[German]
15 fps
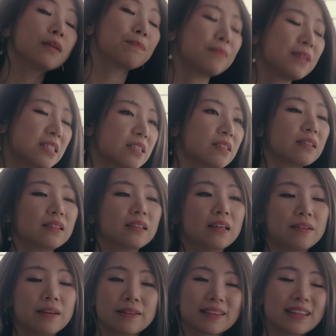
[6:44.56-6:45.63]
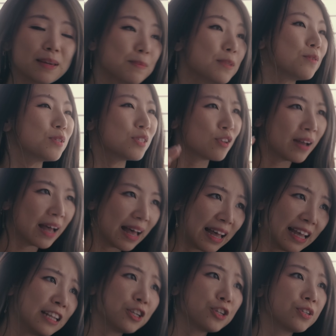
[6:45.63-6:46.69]
Bitte, geben Sie uns noch
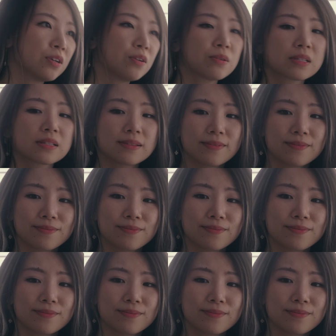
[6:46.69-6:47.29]
eine Chance.